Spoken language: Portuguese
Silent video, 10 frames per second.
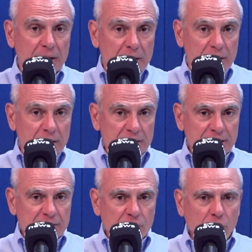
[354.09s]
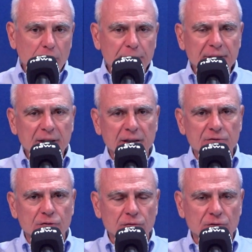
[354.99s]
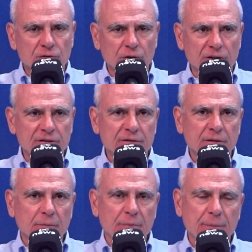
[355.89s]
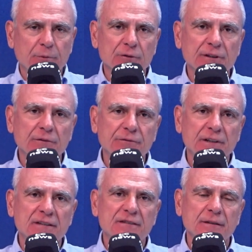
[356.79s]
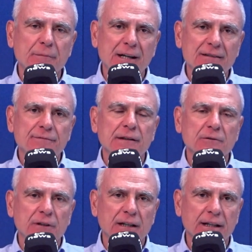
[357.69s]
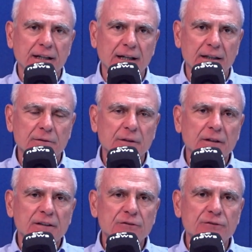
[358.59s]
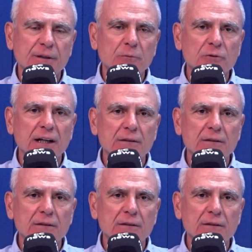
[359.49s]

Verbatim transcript: e a gente combina soluções para poder oferecer mais valor agregado. Isso tem mudado